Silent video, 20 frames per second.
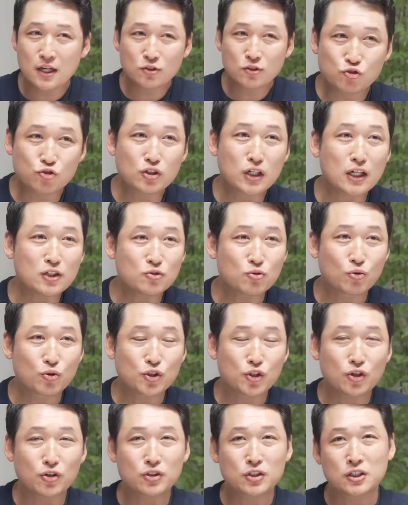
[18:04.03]
주가는
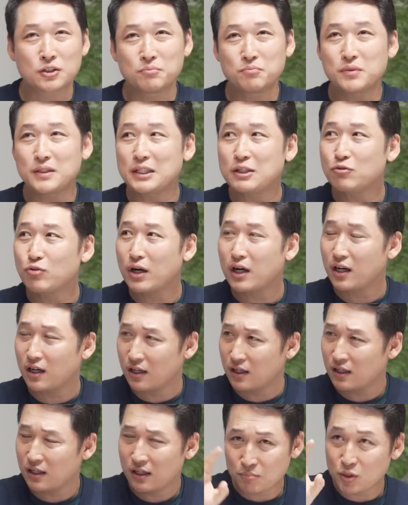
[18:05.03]
오히려
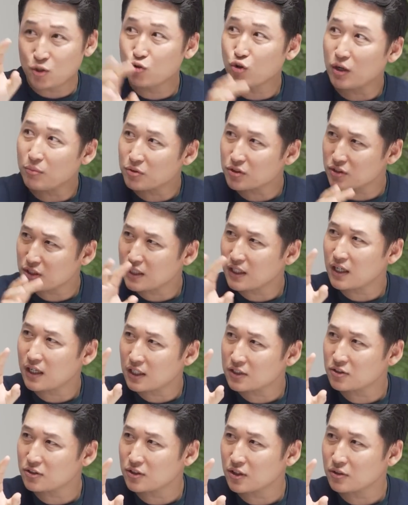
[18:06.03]
금리와 비교하면서
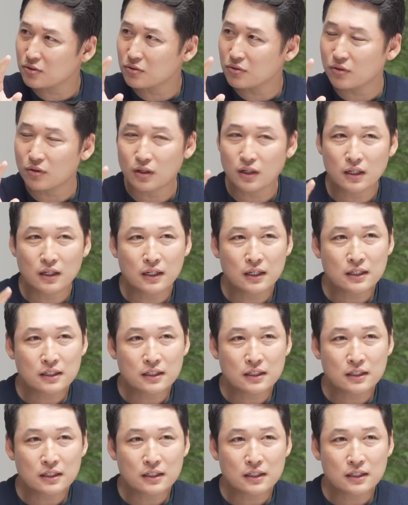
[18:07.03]
생각하셔야 되고 음.